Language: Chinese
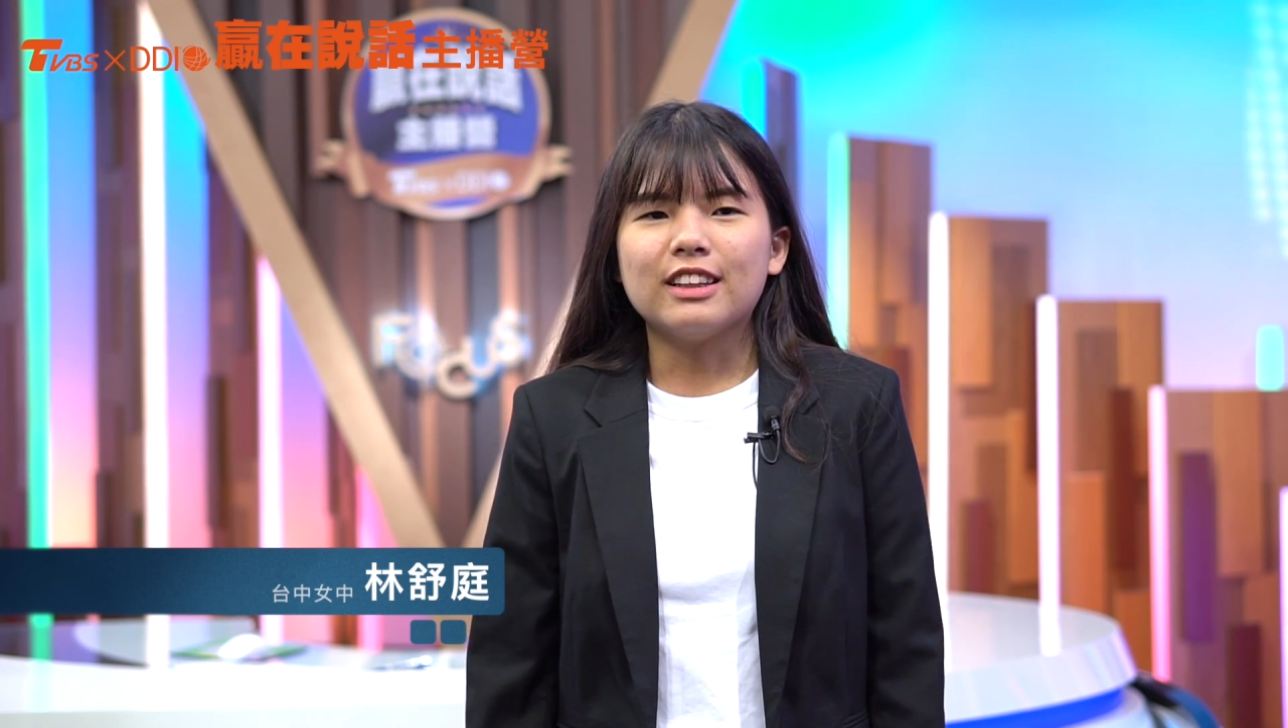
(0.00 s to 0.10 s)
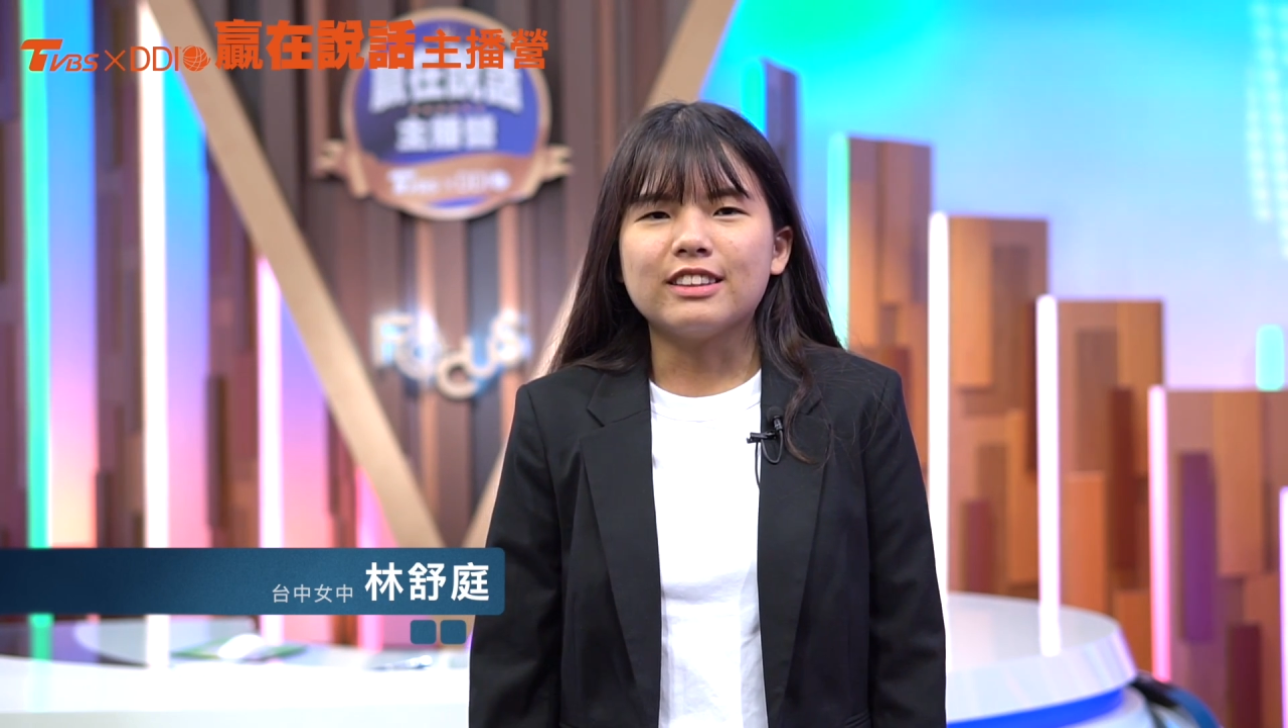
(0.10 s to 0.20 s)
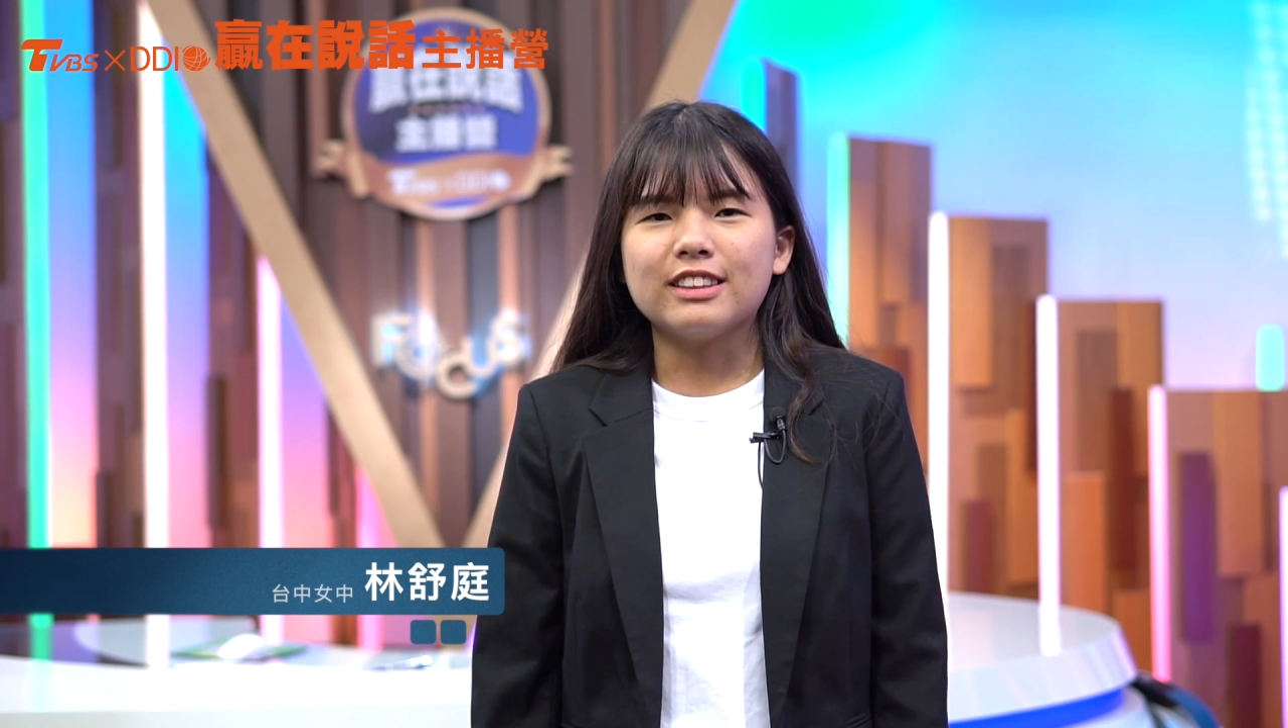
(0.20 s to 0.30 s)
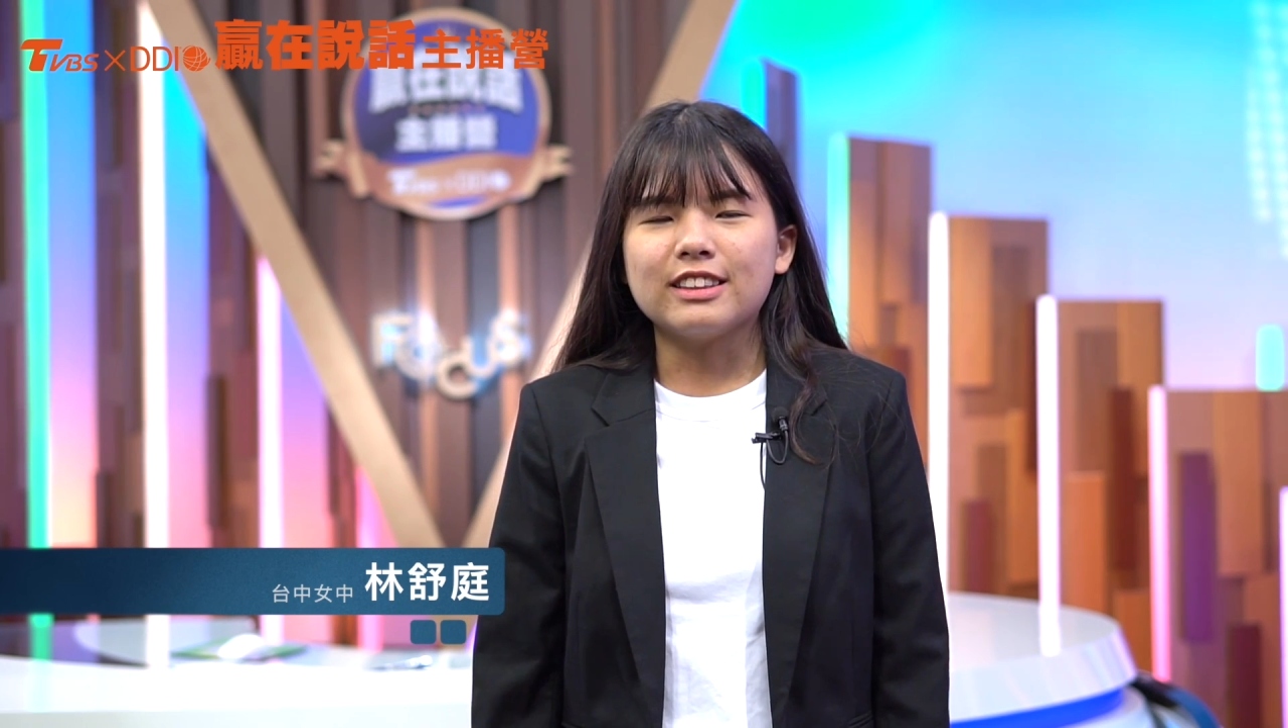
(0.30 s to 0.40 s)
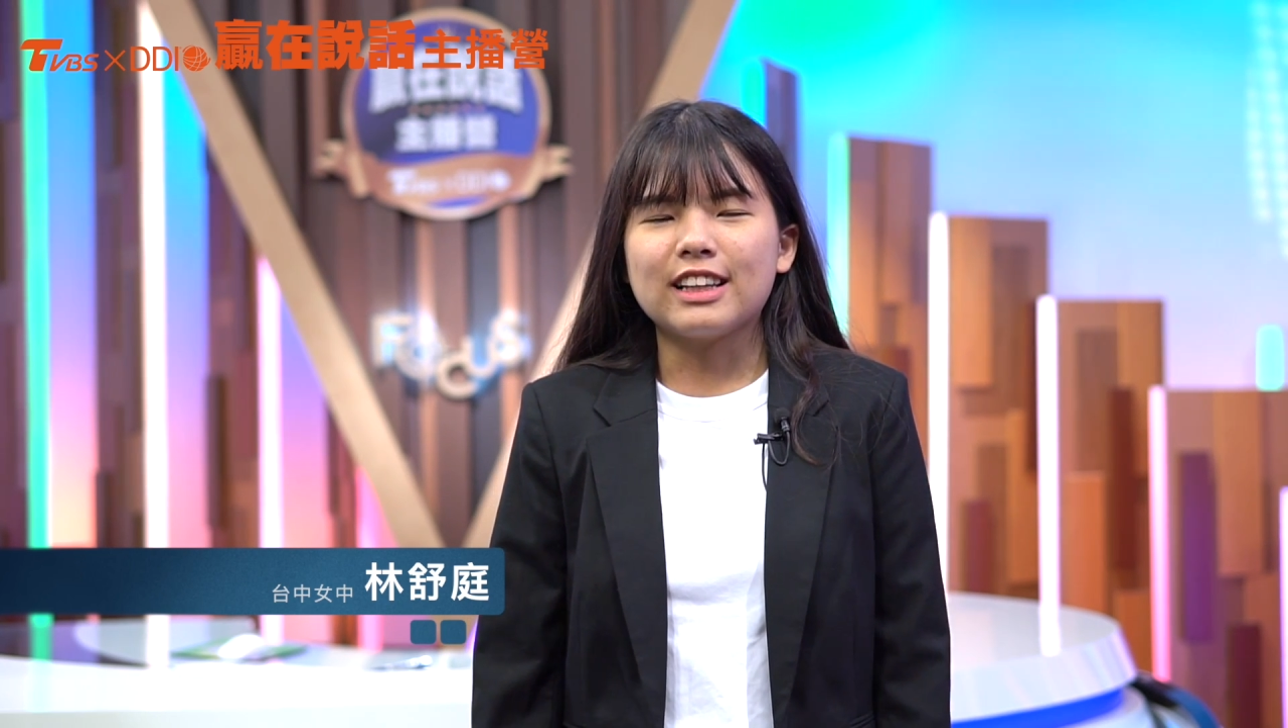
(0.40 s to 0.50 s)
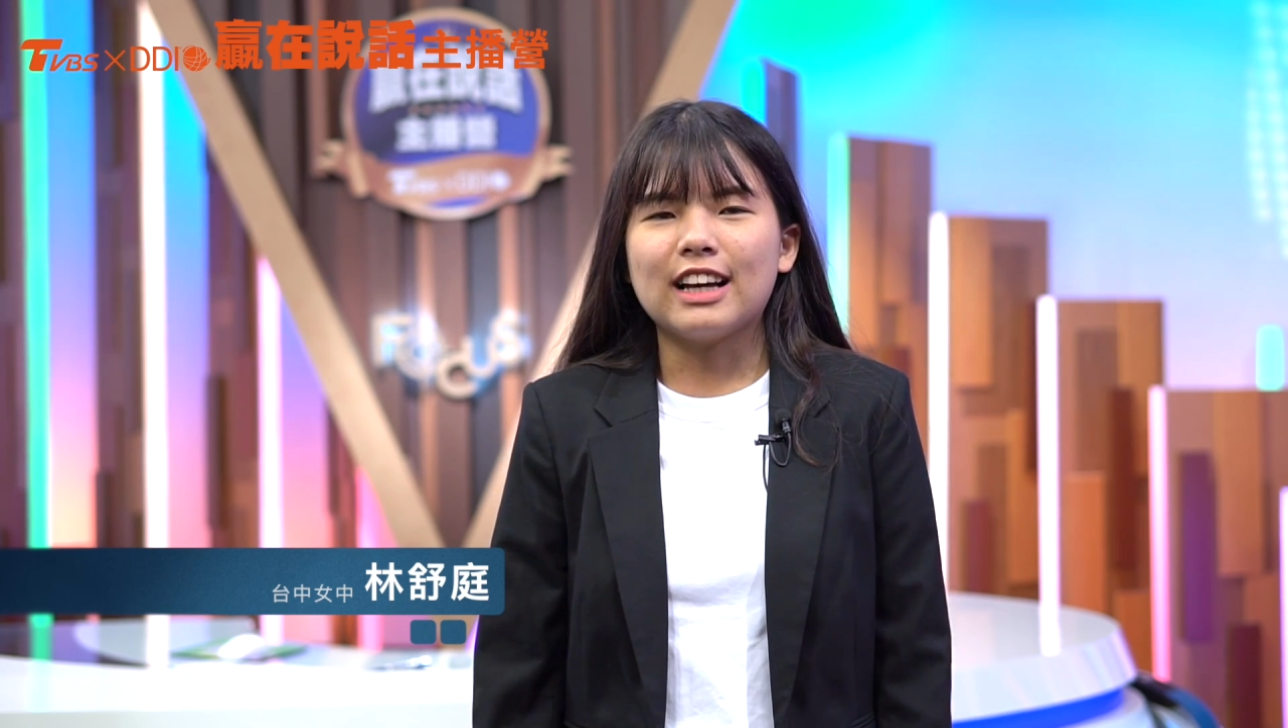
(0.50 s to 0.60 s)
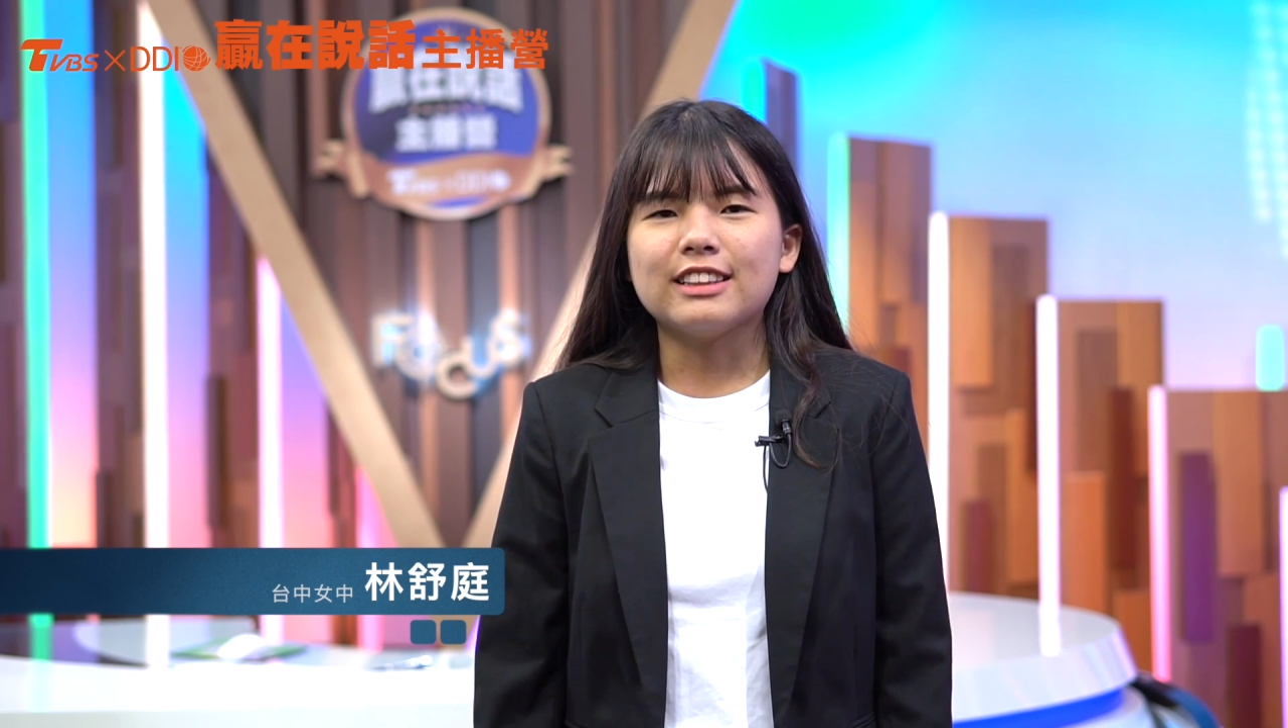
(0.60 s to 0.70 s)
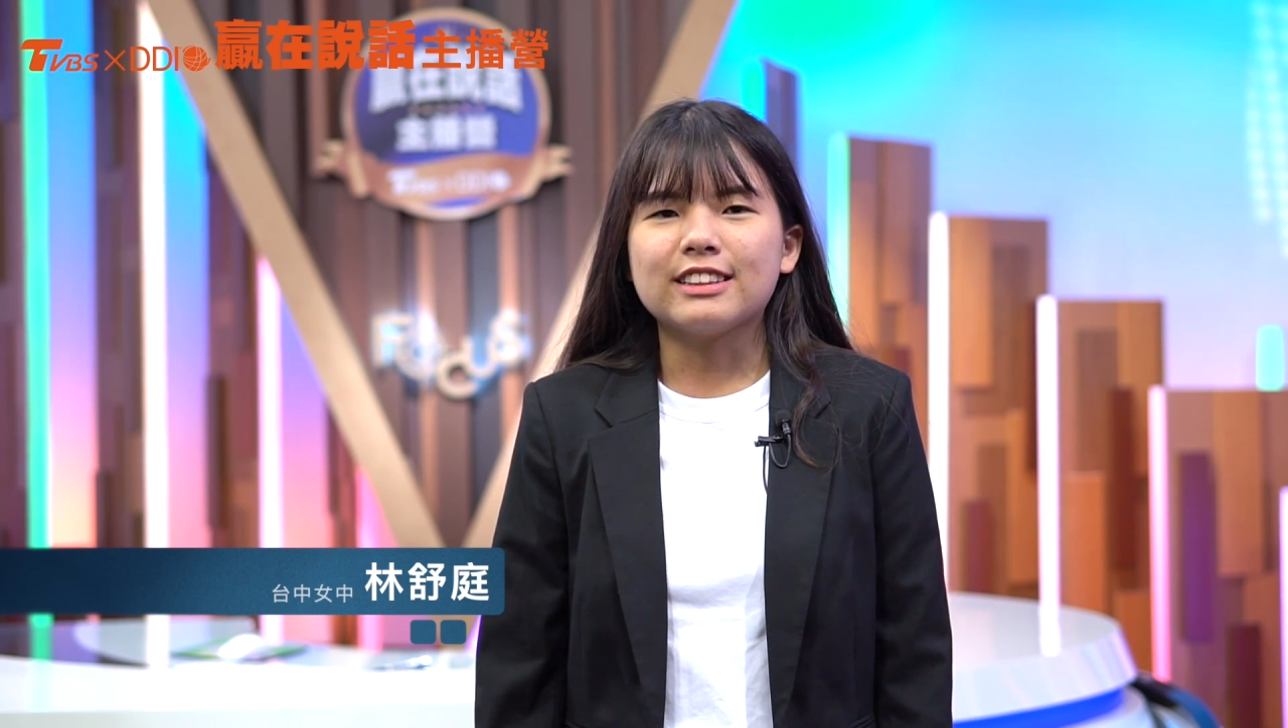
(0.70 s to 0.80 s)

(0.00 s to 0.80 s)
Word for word: 了 DDI